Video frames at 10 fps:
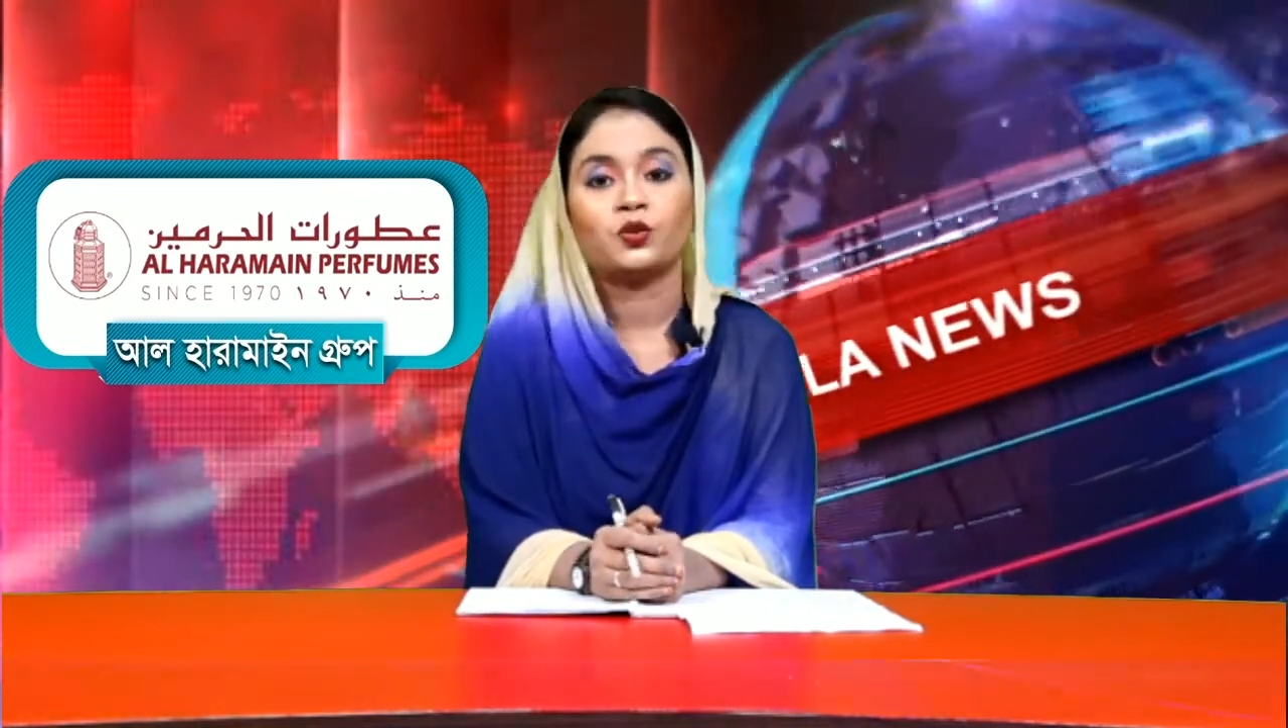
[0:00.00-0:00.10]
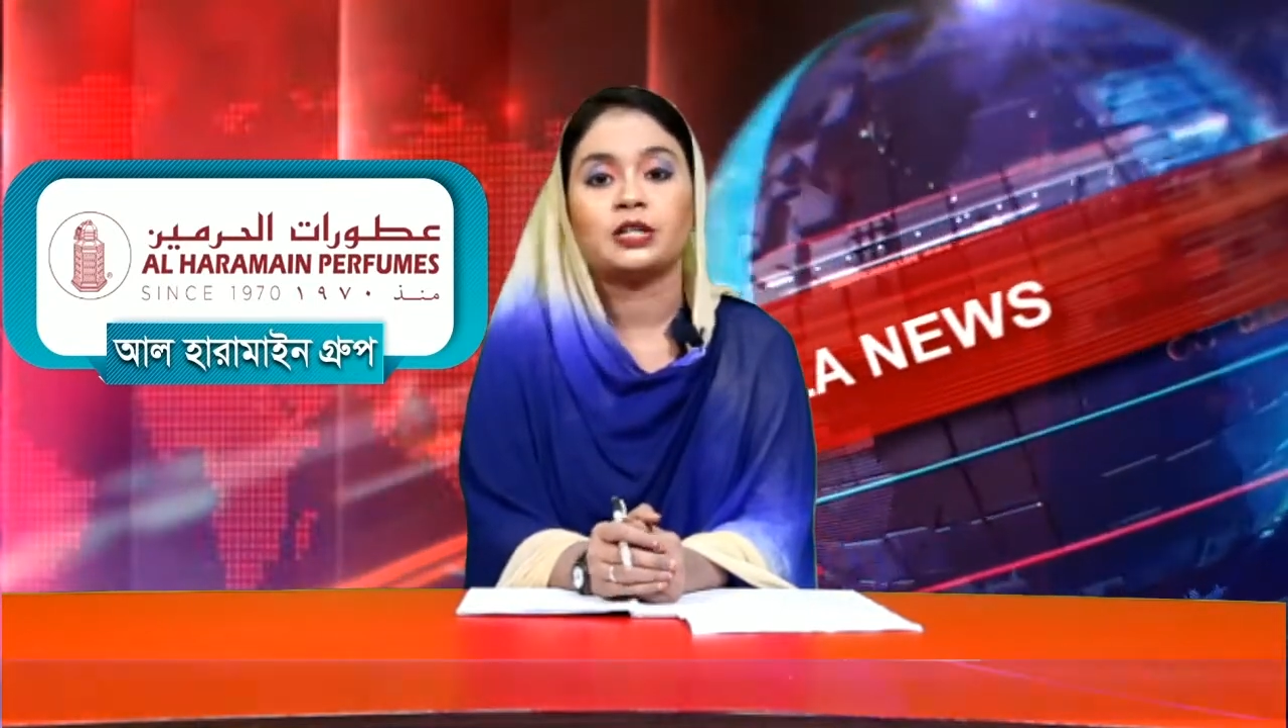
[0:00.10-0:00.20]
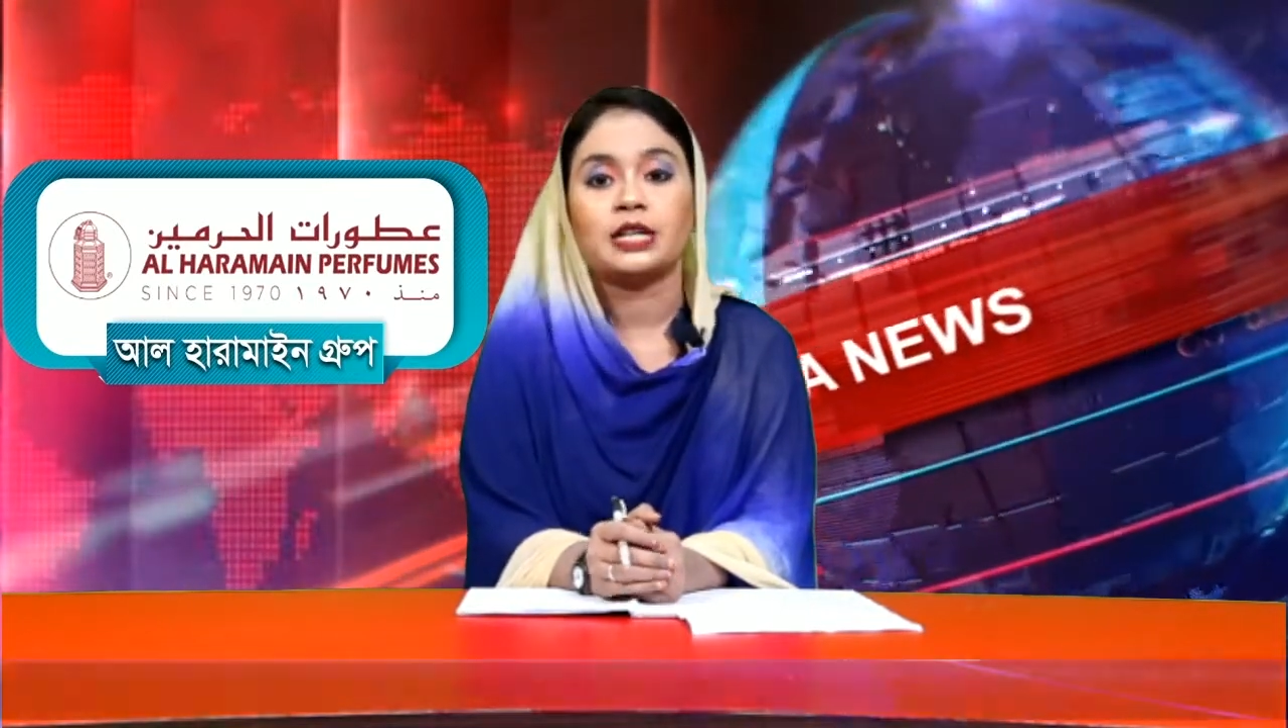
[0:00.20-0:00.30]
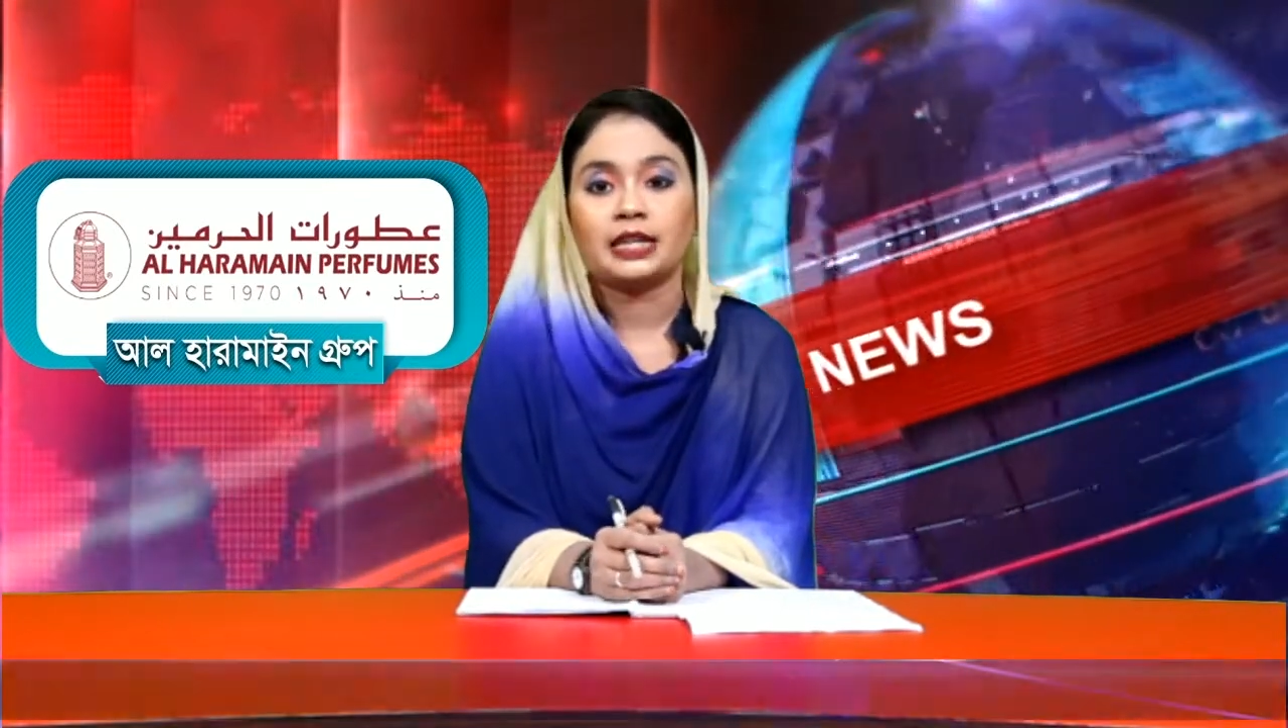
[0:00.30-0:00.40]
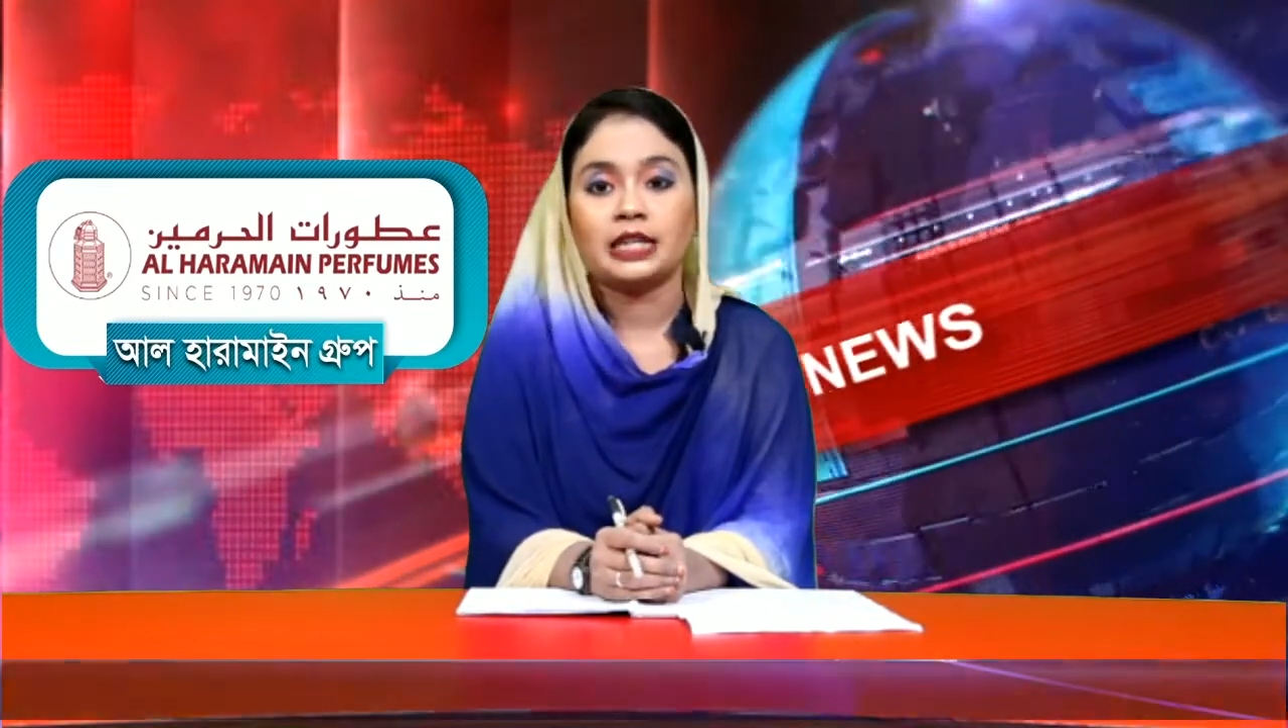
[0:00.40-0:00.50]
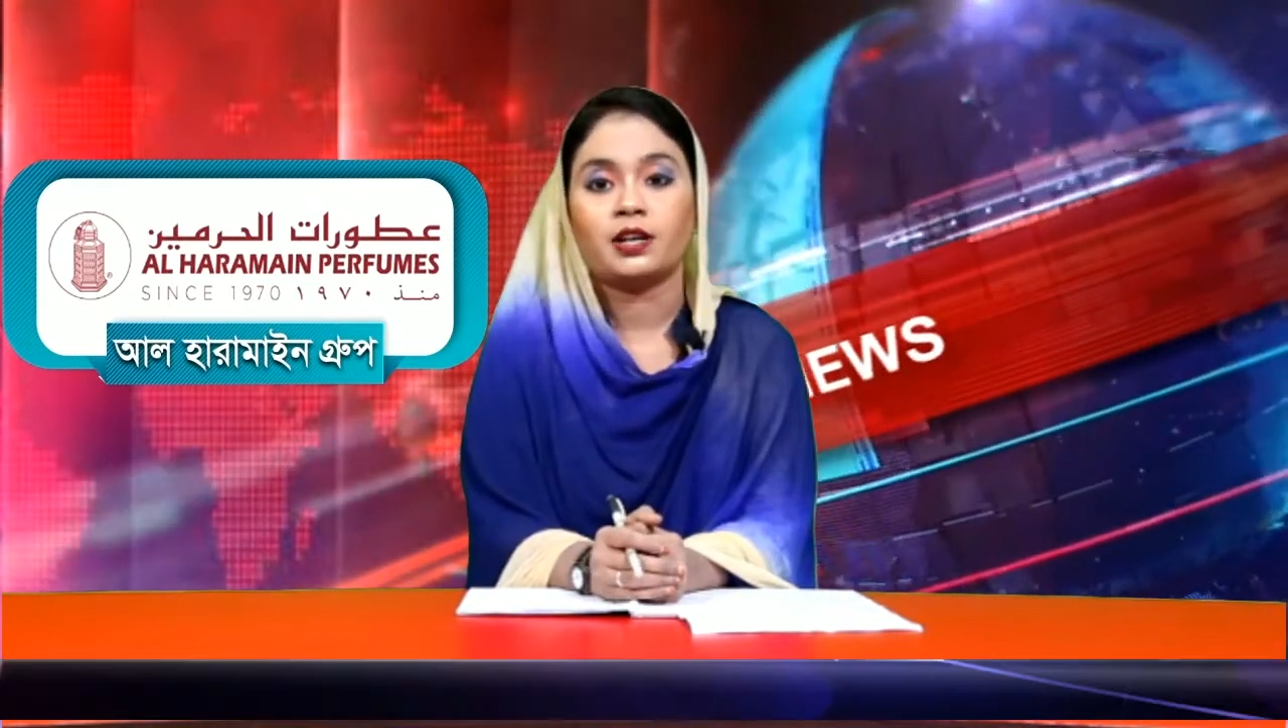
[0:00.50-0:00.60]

না দেওয়া